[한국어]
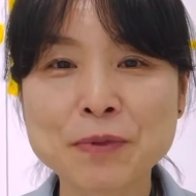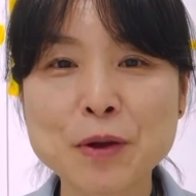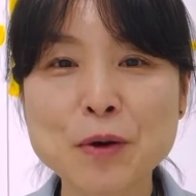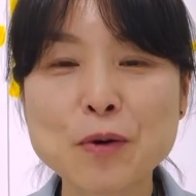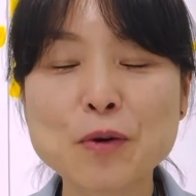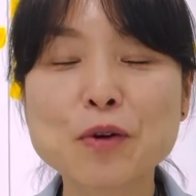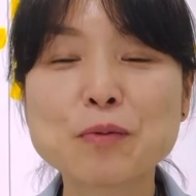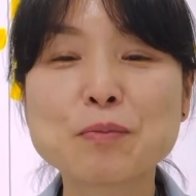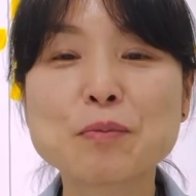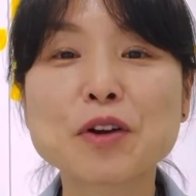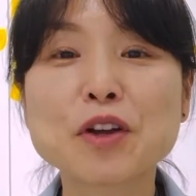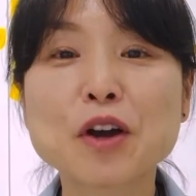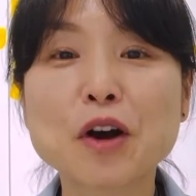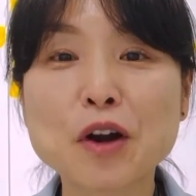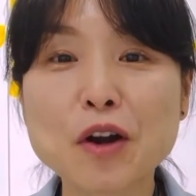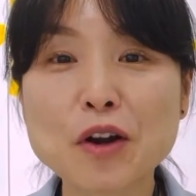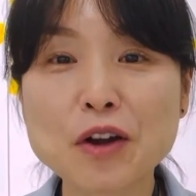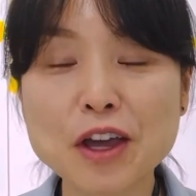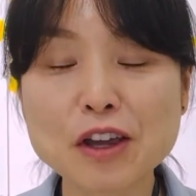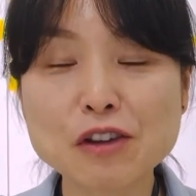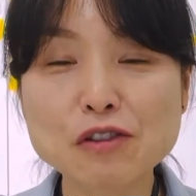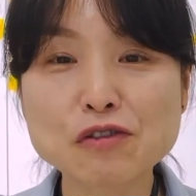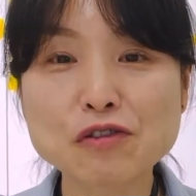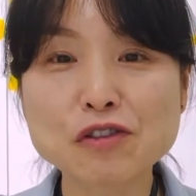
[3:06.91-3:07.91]
혹은 뭐 여러
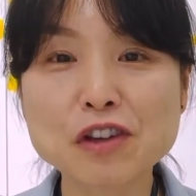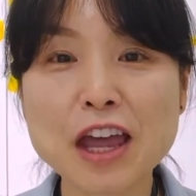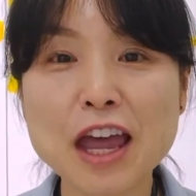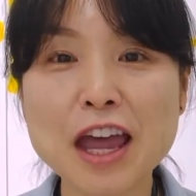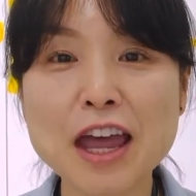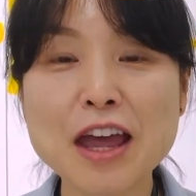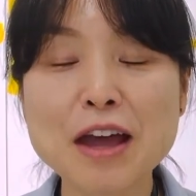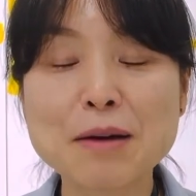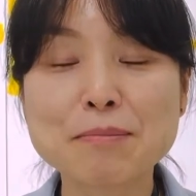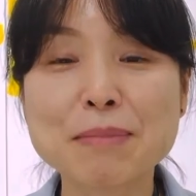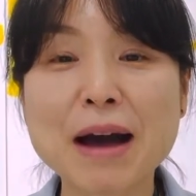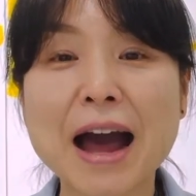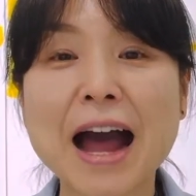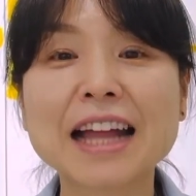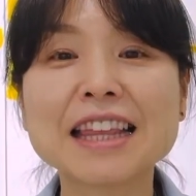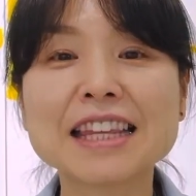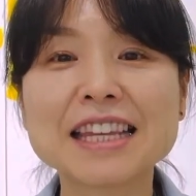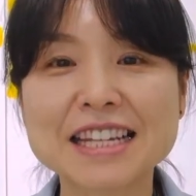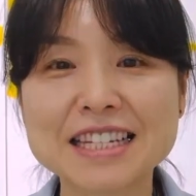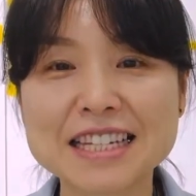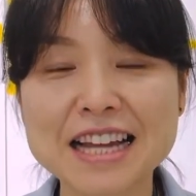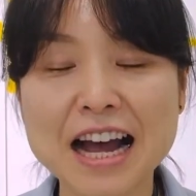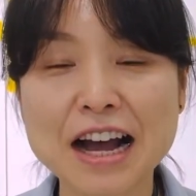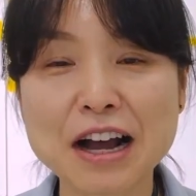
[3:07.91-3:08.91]
개 중에 반
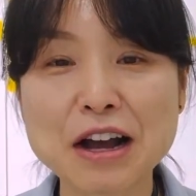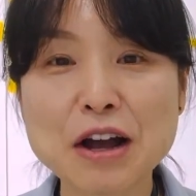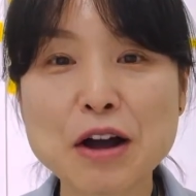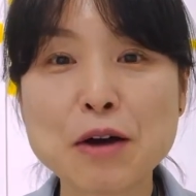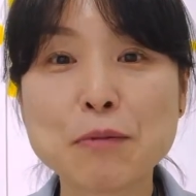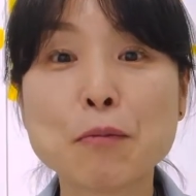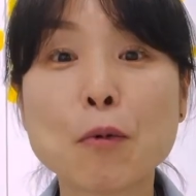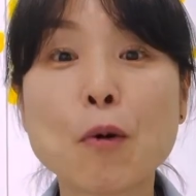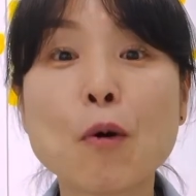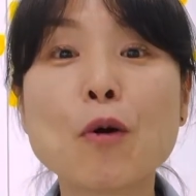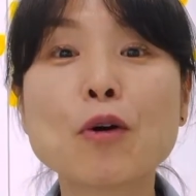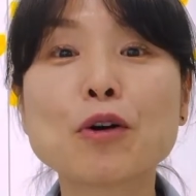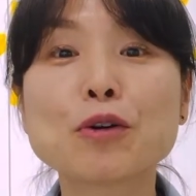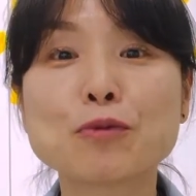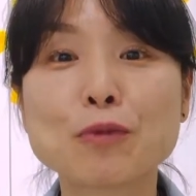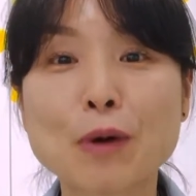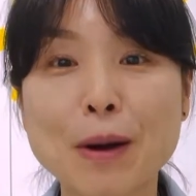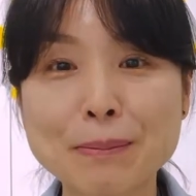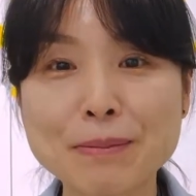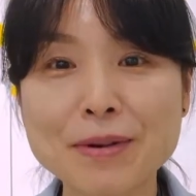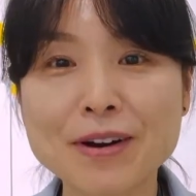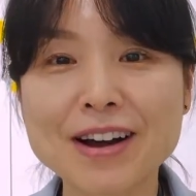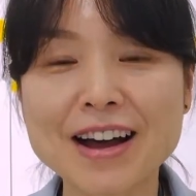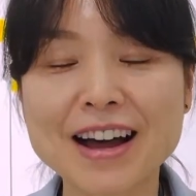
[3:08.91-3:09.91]
이상, 뭐 혹은
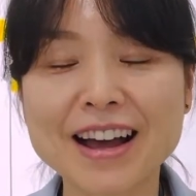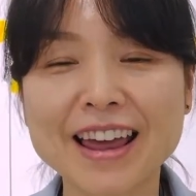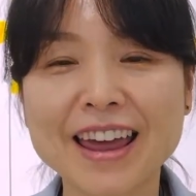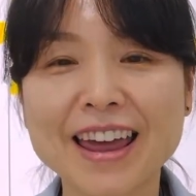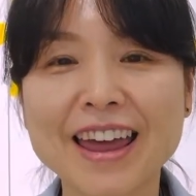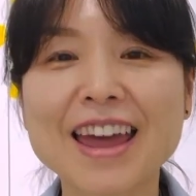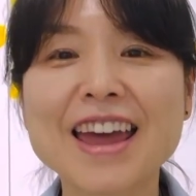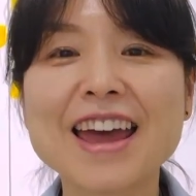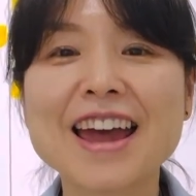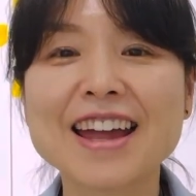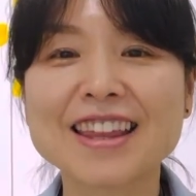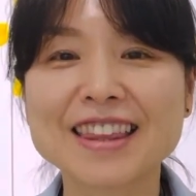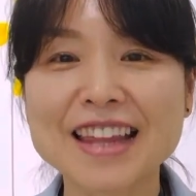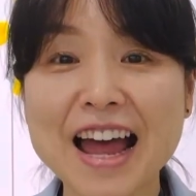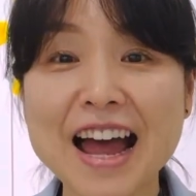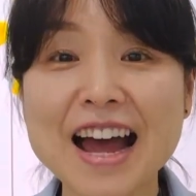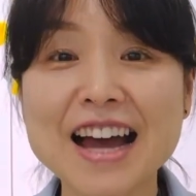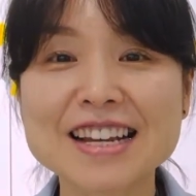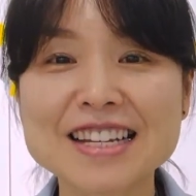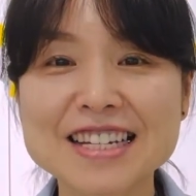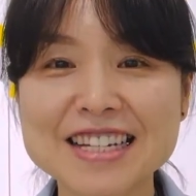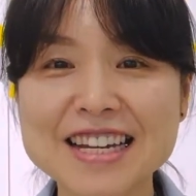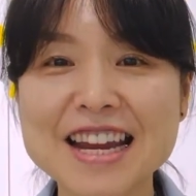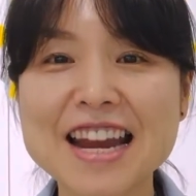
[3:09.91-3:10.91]
완벽하게
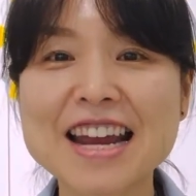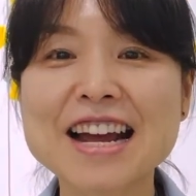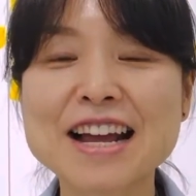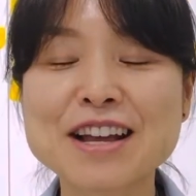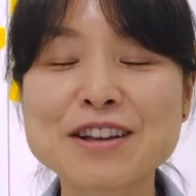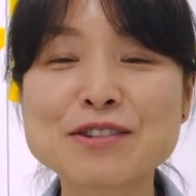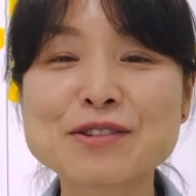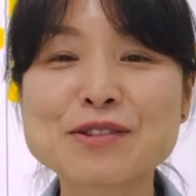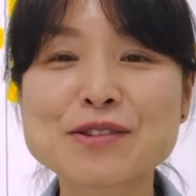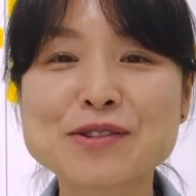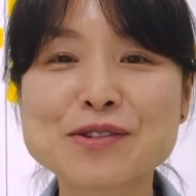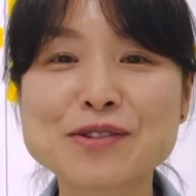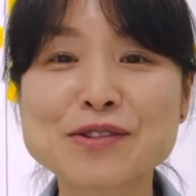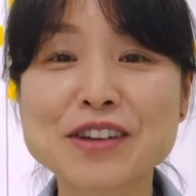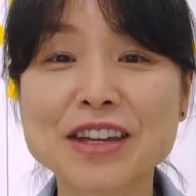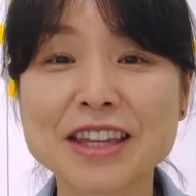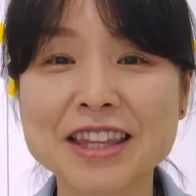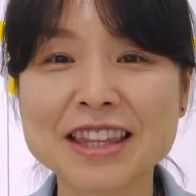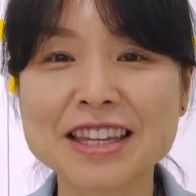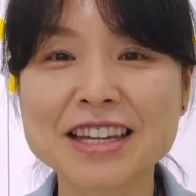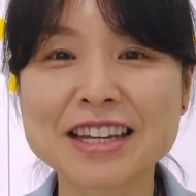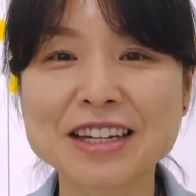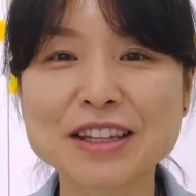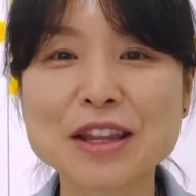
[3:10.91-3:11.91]
다 실행할 수
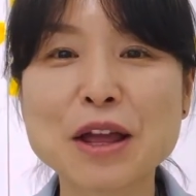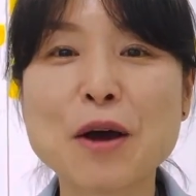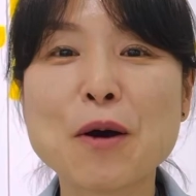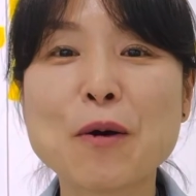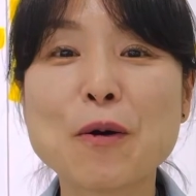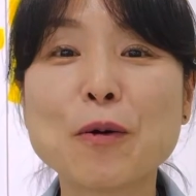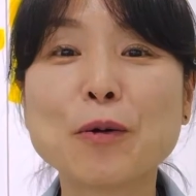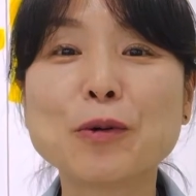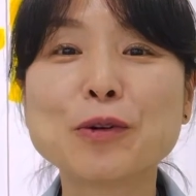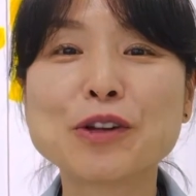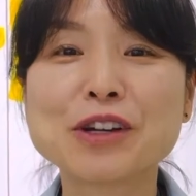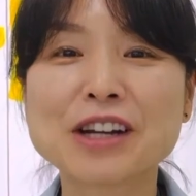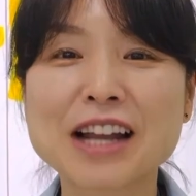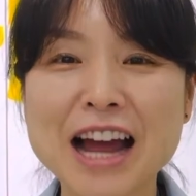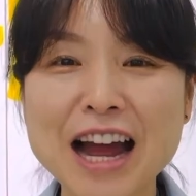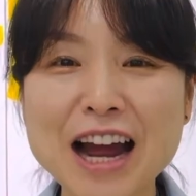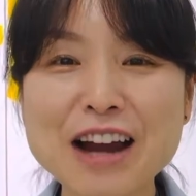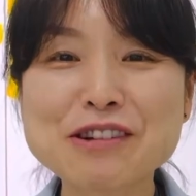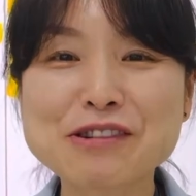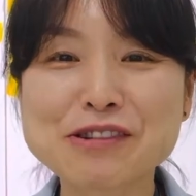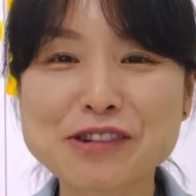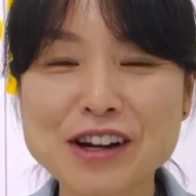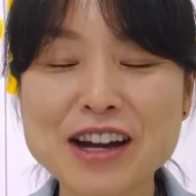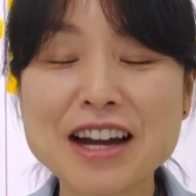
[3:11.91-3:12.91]
있는 오늘
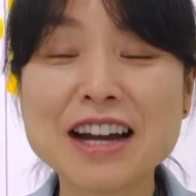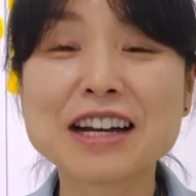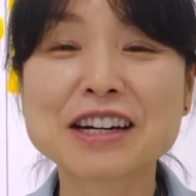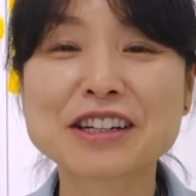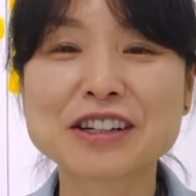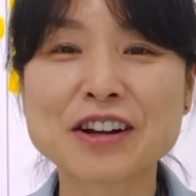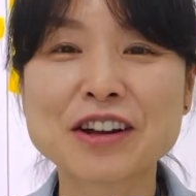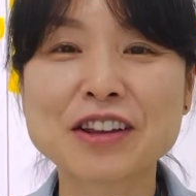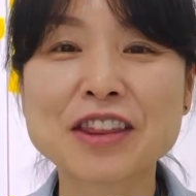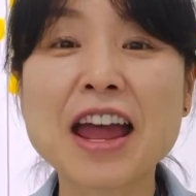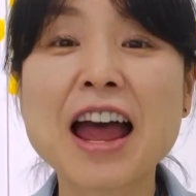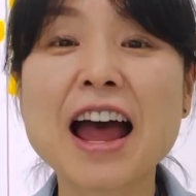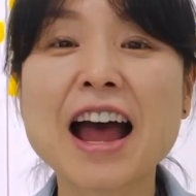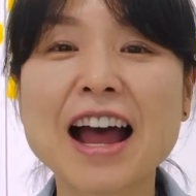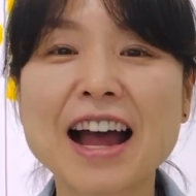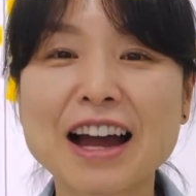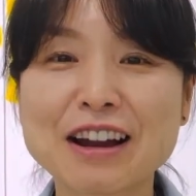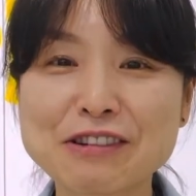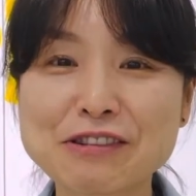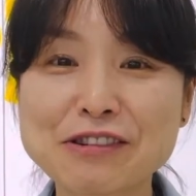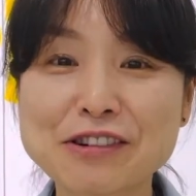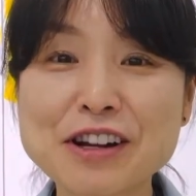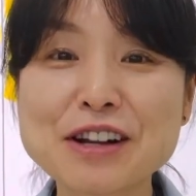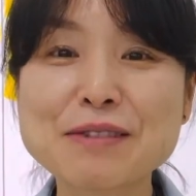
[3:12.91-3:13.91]
하루, 그런
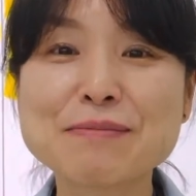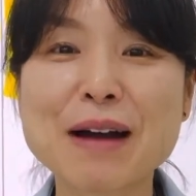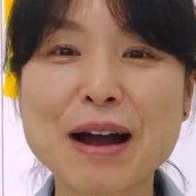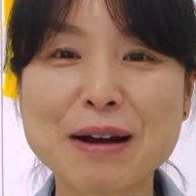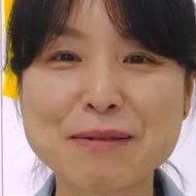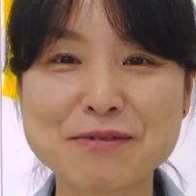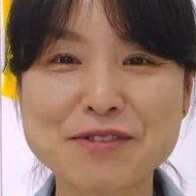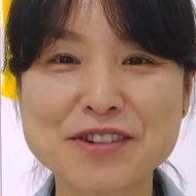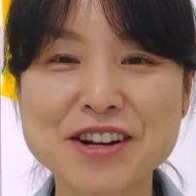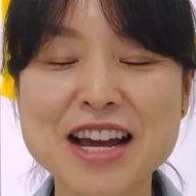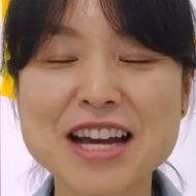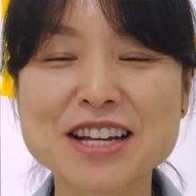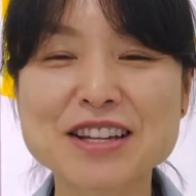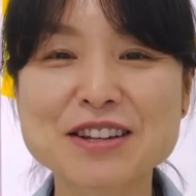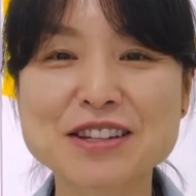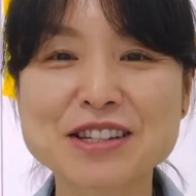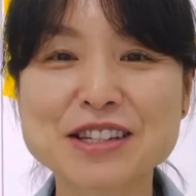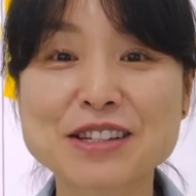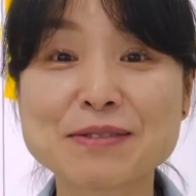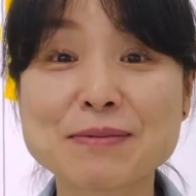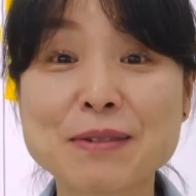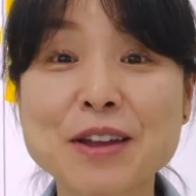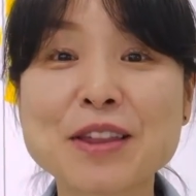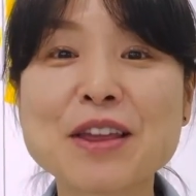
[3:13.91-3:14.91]
하루를
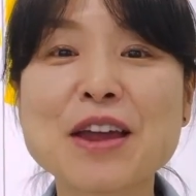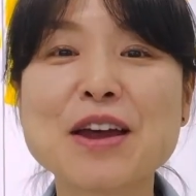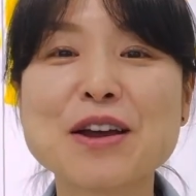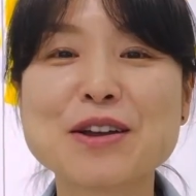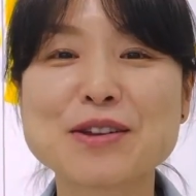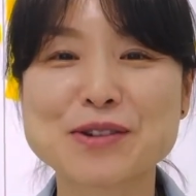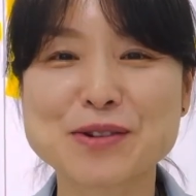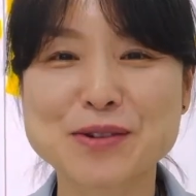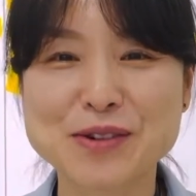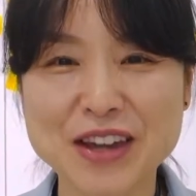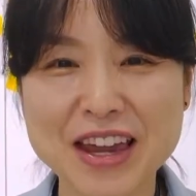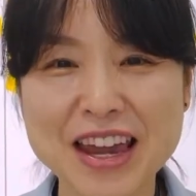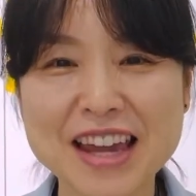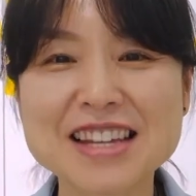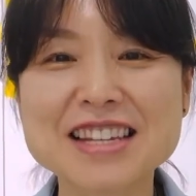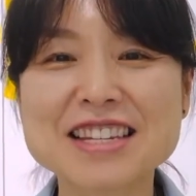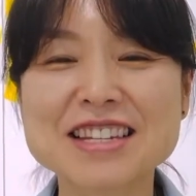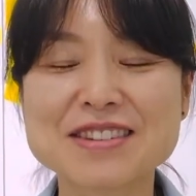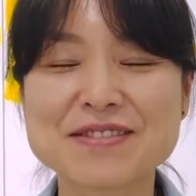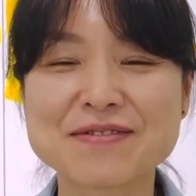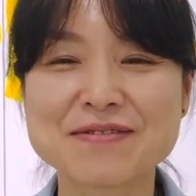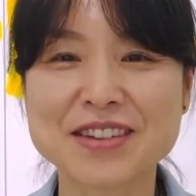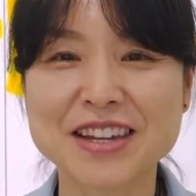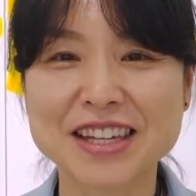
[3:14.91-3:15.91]
마무리하셨으면
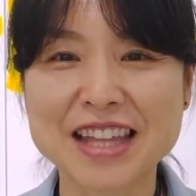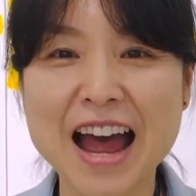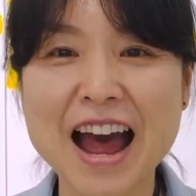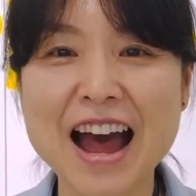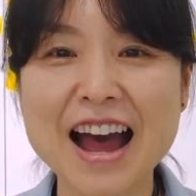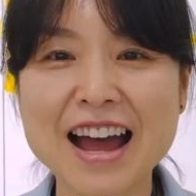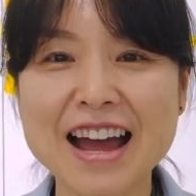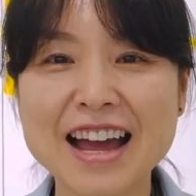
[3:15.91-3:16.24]
좋겠습니다.